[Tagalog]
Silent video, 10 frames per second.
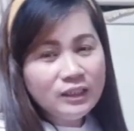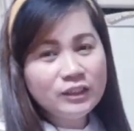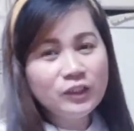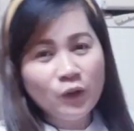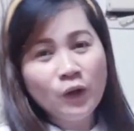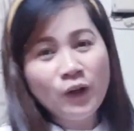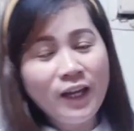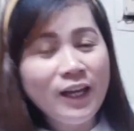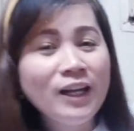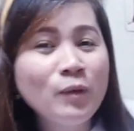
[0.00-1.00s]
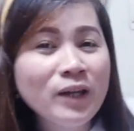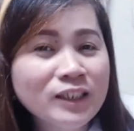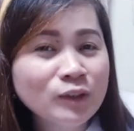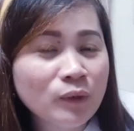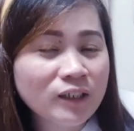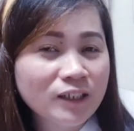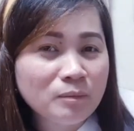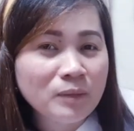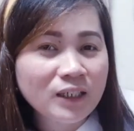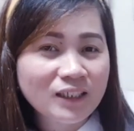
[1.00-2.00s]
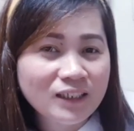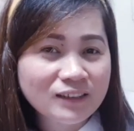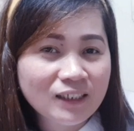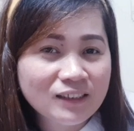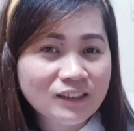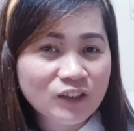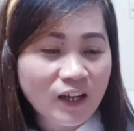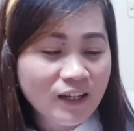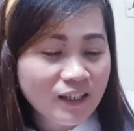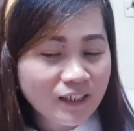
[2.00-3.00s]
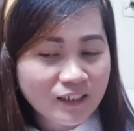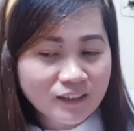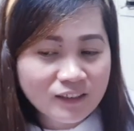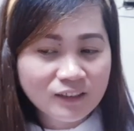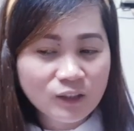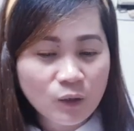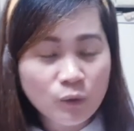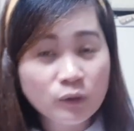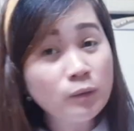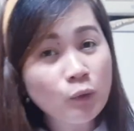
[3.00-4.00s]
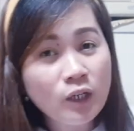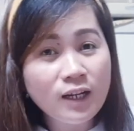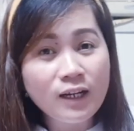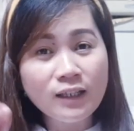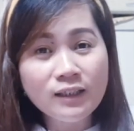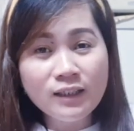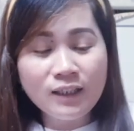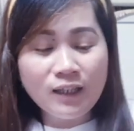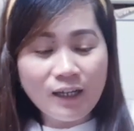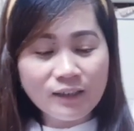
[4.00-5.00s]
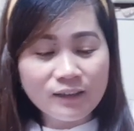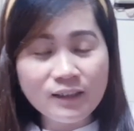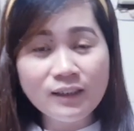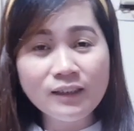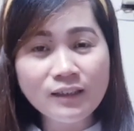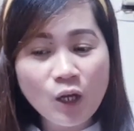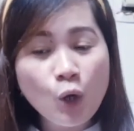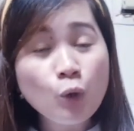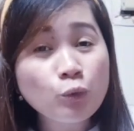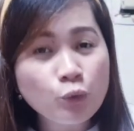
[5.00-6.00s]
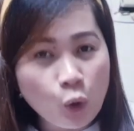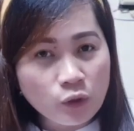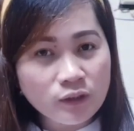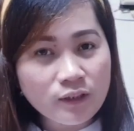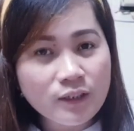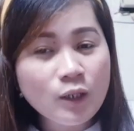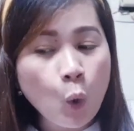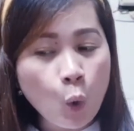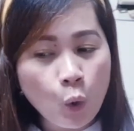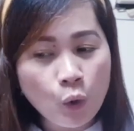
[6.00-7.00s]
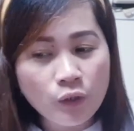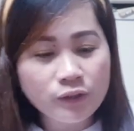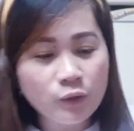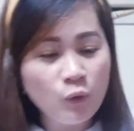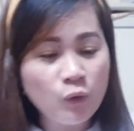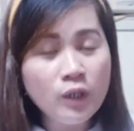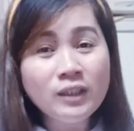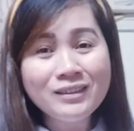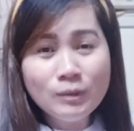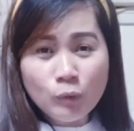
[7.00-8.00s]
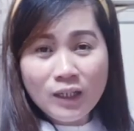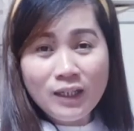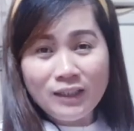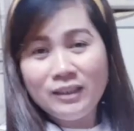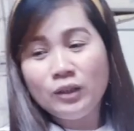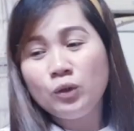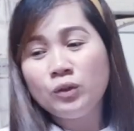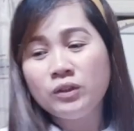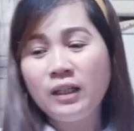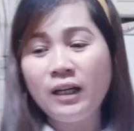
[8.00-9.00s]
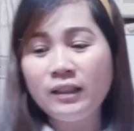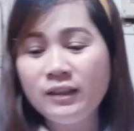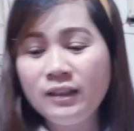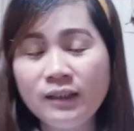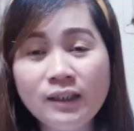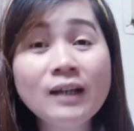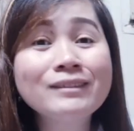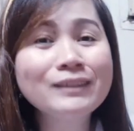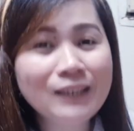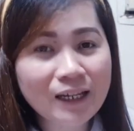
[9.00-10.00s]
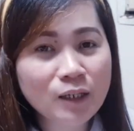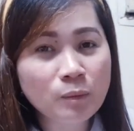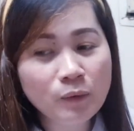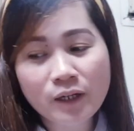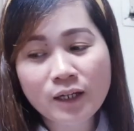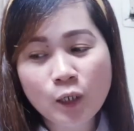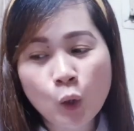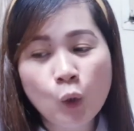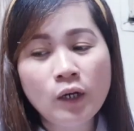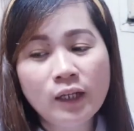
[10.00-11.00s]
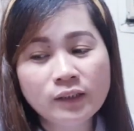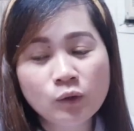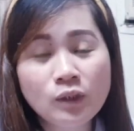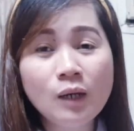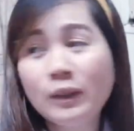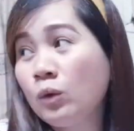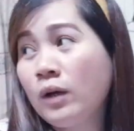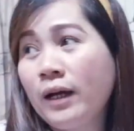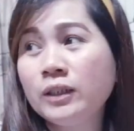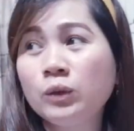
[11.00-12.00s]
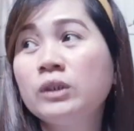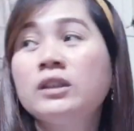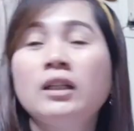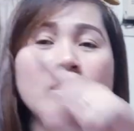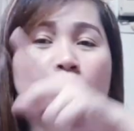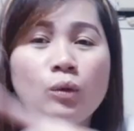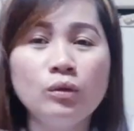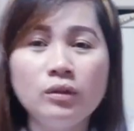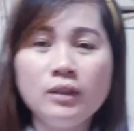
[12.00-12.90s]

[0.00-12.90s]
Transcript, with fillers: So, anyways, welcome back again sa ating channel. So, simulan na natin ang ating grocery haul. So, simulan natin to sa ating diaper ni Lola. So, dalawa to guys. Yung isa nandoon.